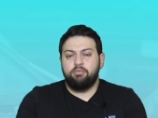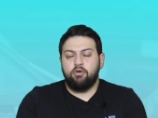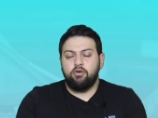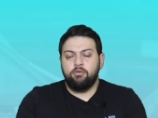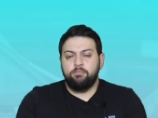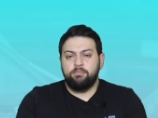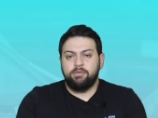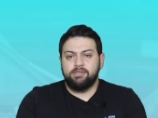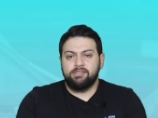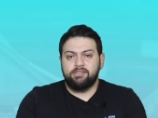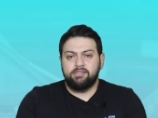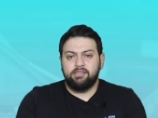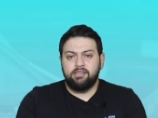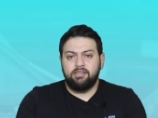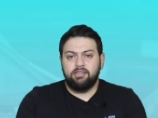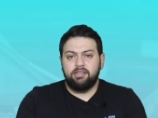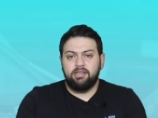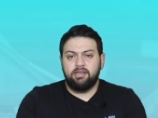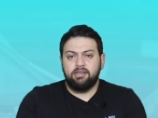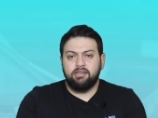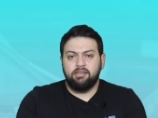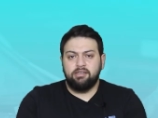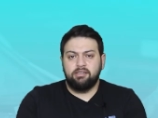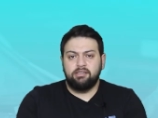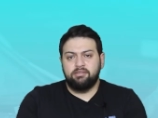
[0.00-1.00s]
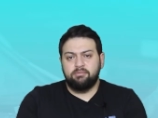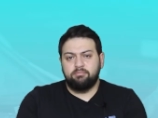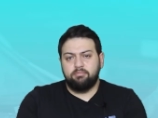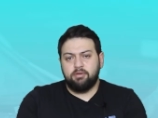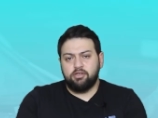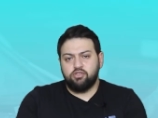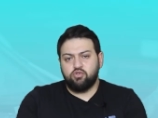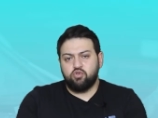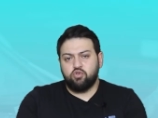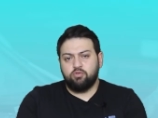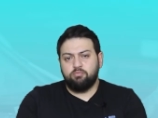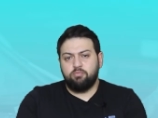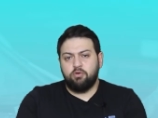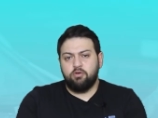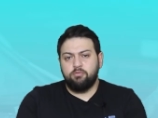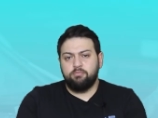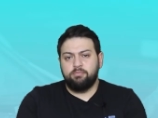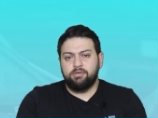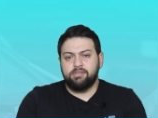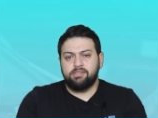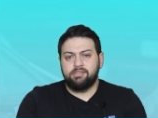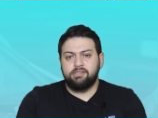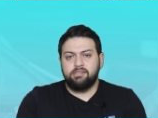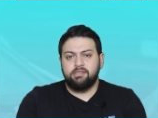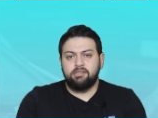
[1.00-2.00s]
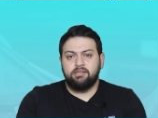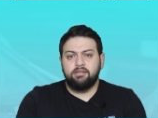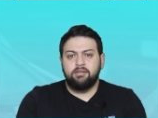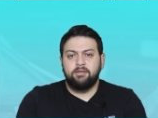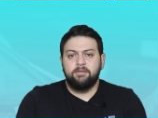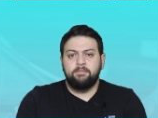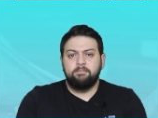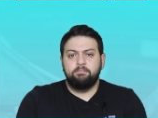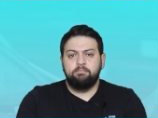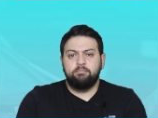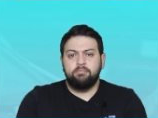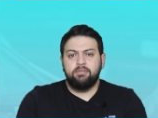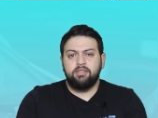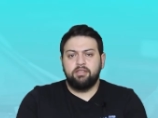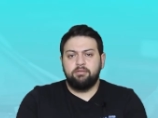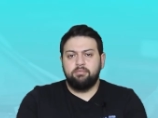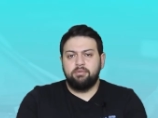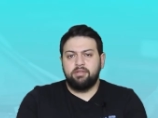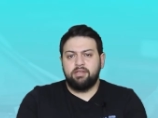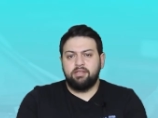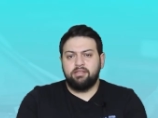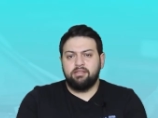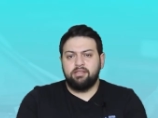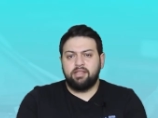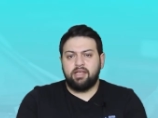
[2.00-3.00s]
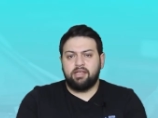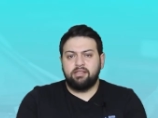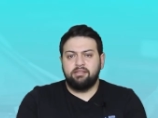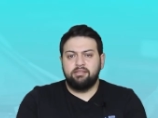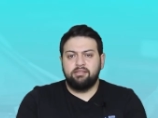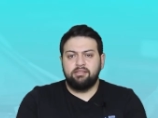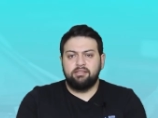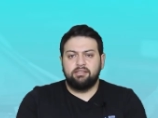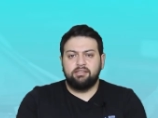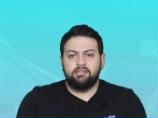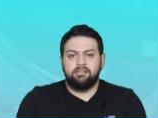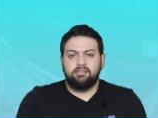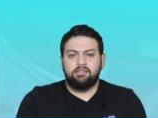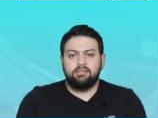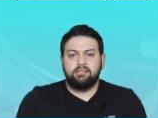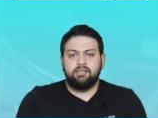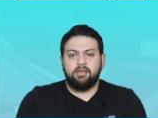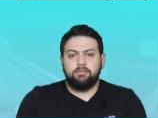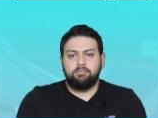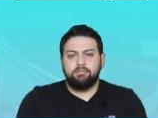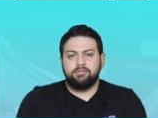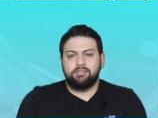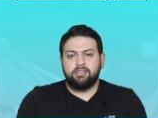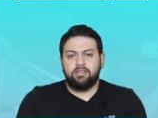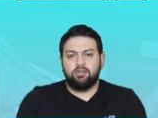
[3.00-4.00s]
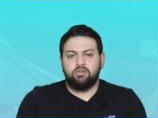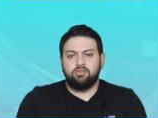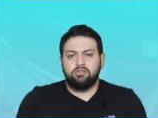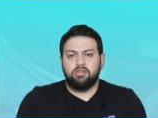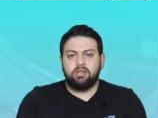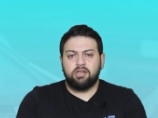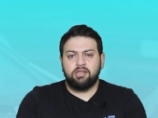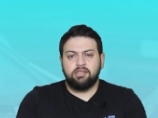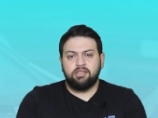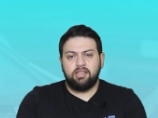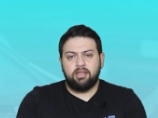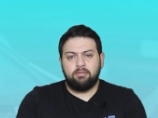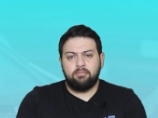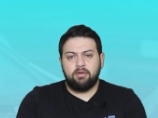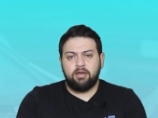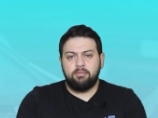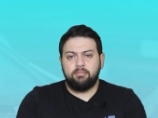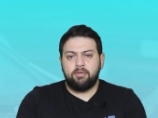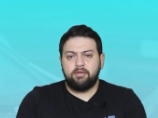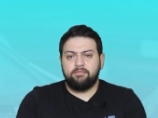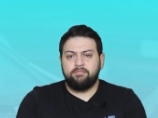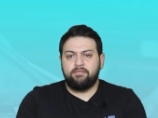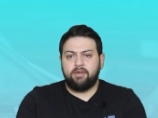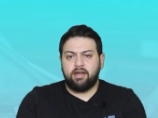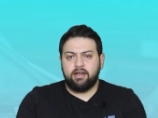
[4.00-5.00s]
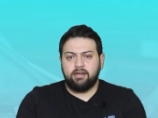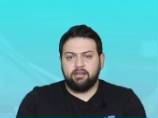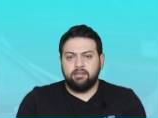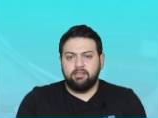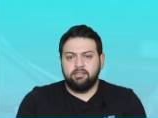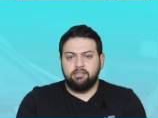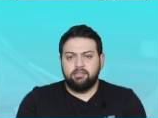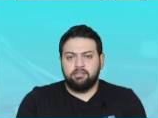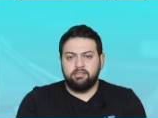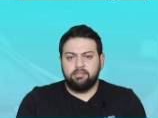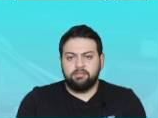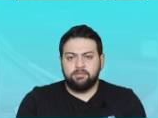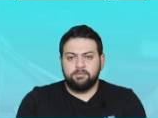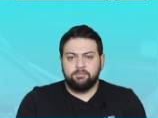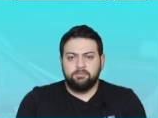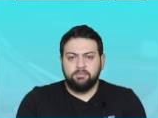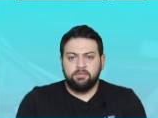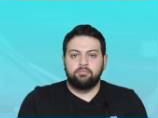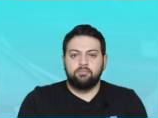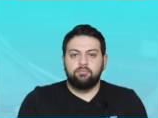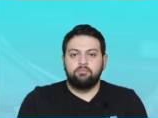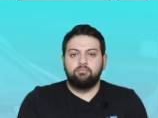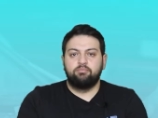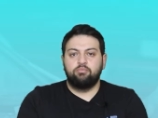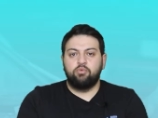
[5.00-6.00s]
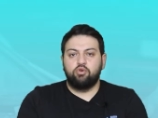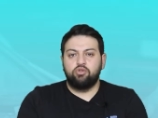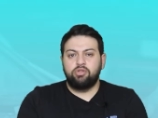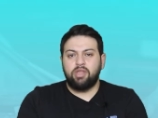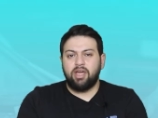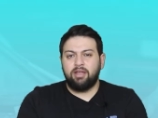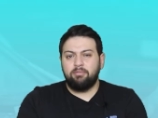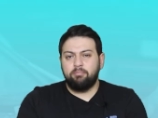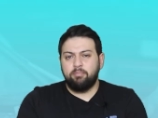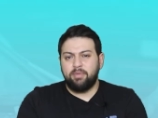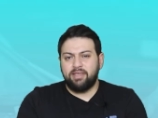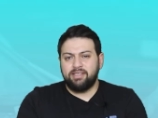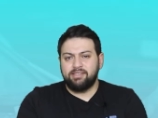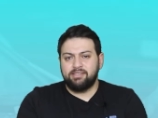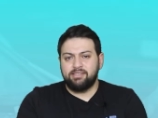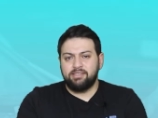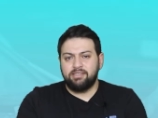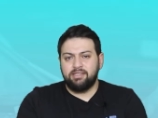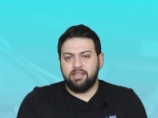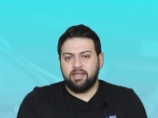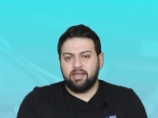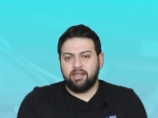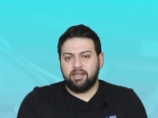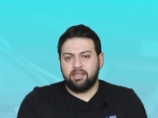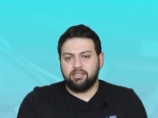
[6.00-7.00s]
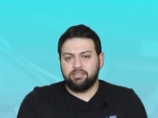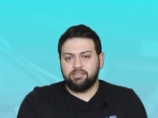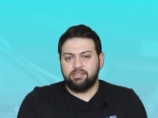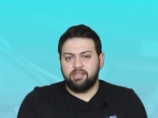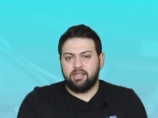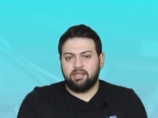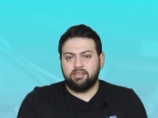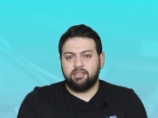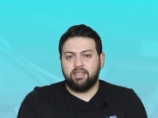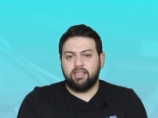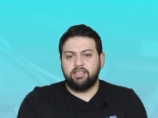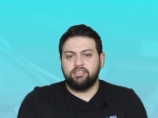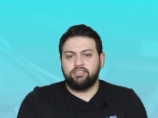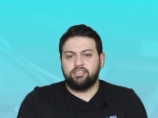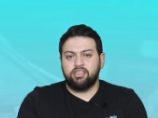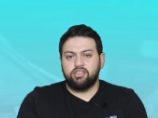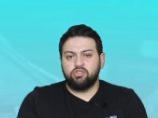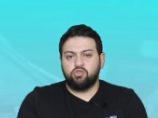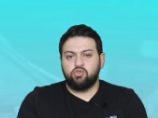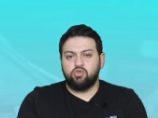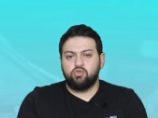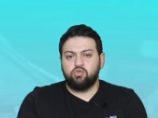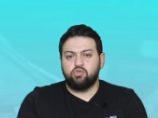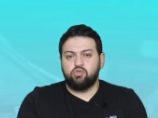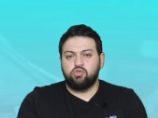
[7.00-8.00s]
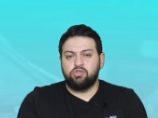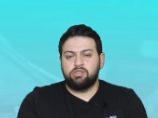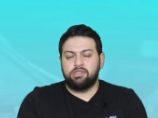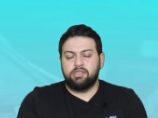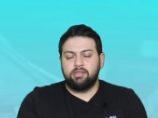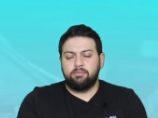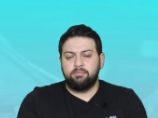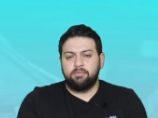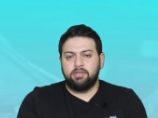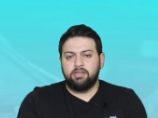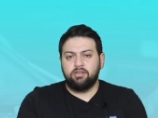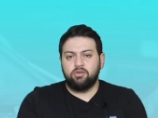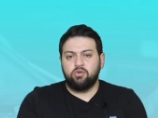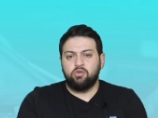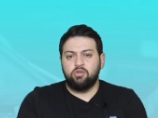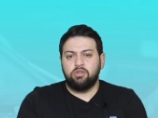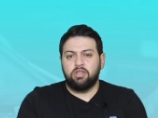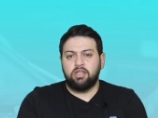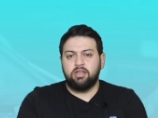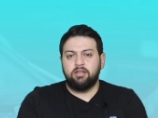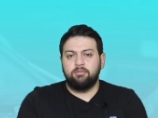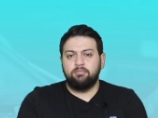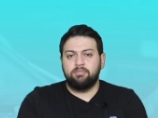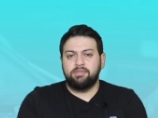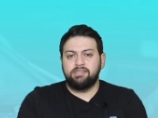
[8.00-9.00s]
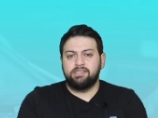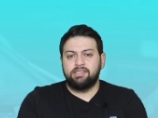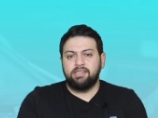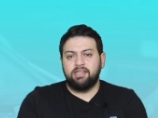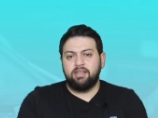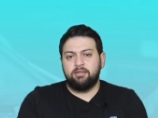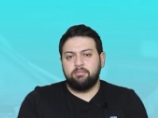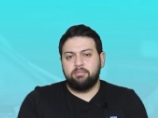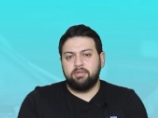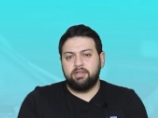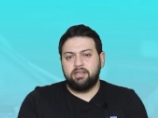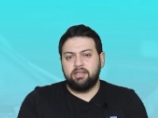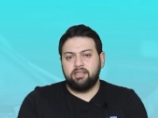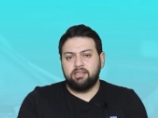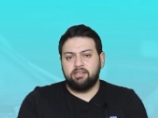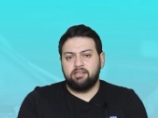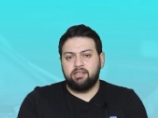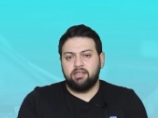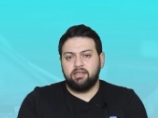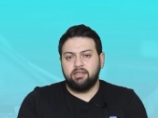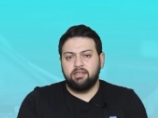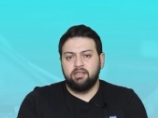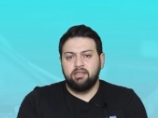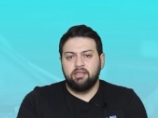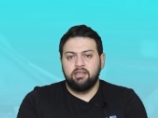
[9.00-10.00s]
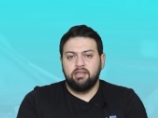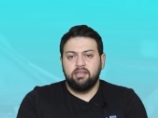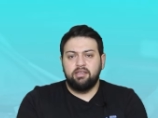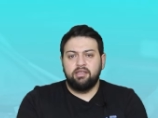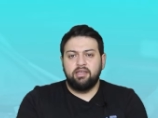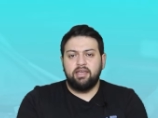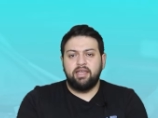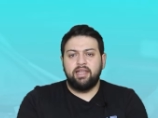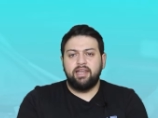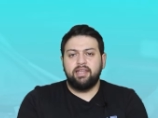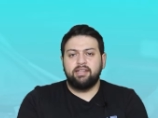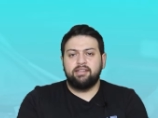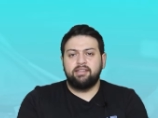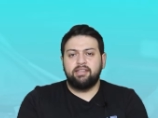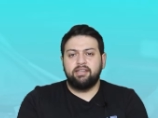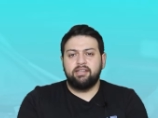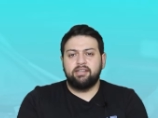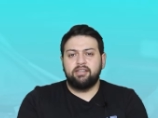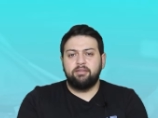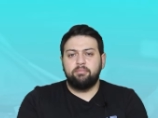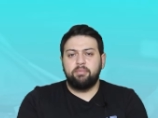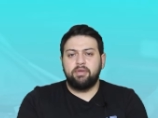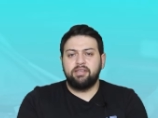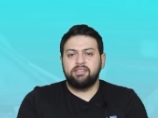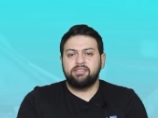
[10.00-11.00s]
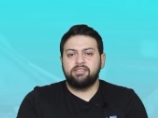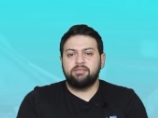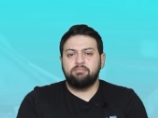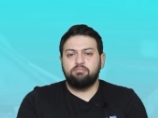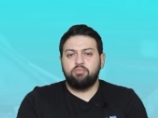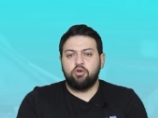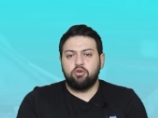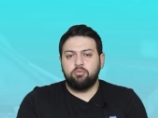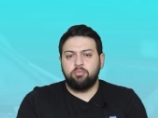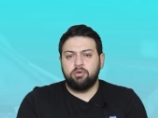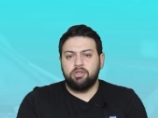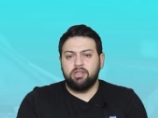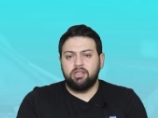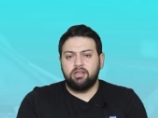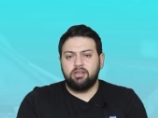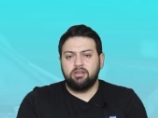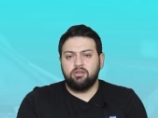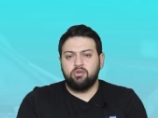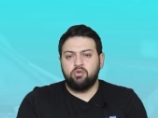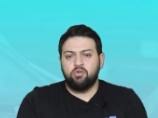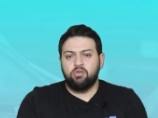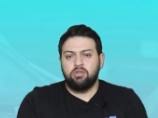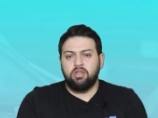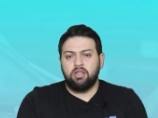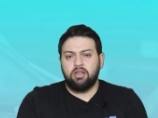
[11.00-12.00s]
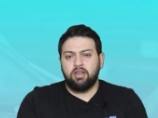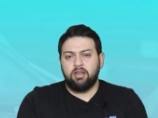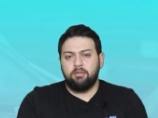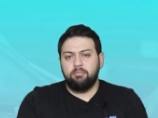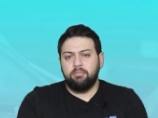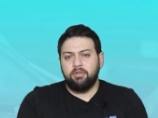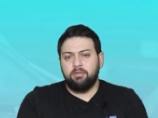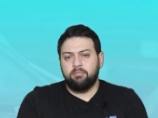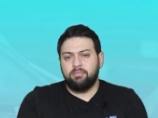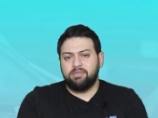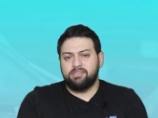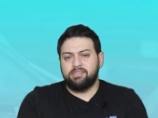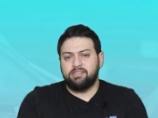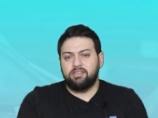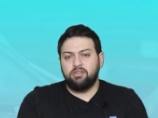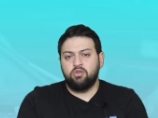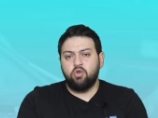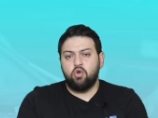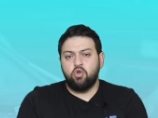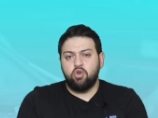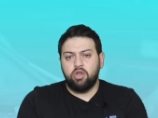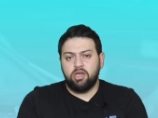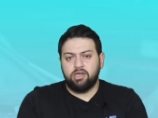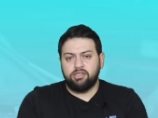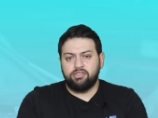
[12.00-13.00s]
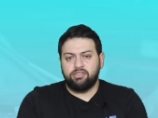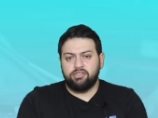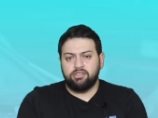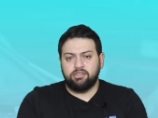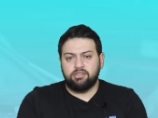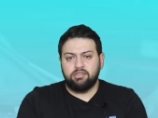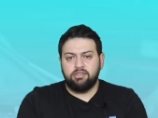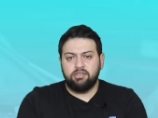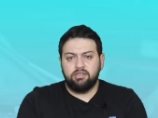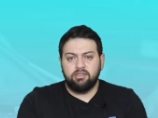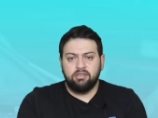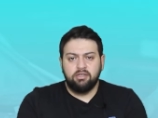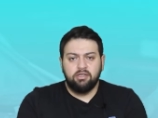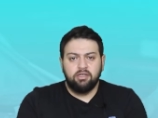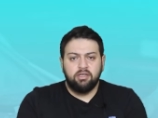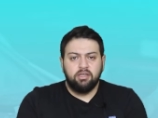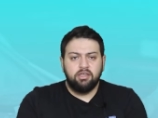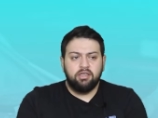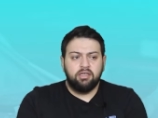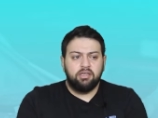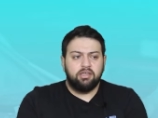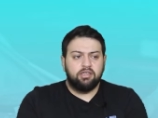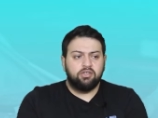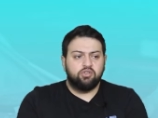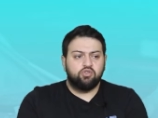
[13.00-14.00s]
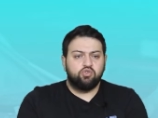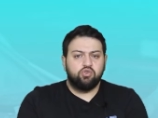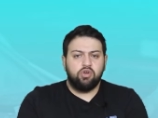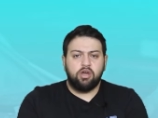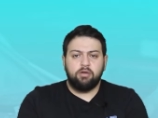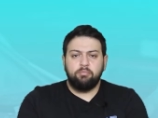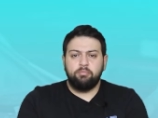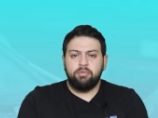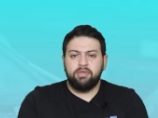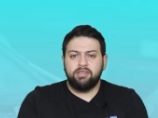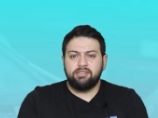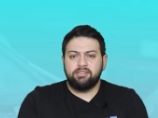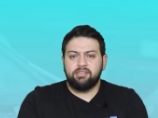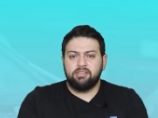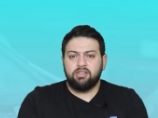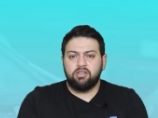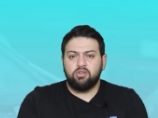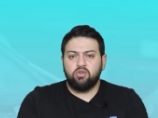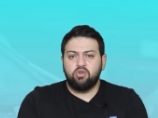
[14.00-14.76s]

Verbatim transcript: pompasıyla mazot pompası birbirinden e, yapısal olarak tamamen farklıdır. Modern benzinli araçlarda injeksiyon sisteminin kullanılmasıyla birlikte elektrikli benzin pompalarının kullanılabilmesinin önü açıldı. E, şu an piyasada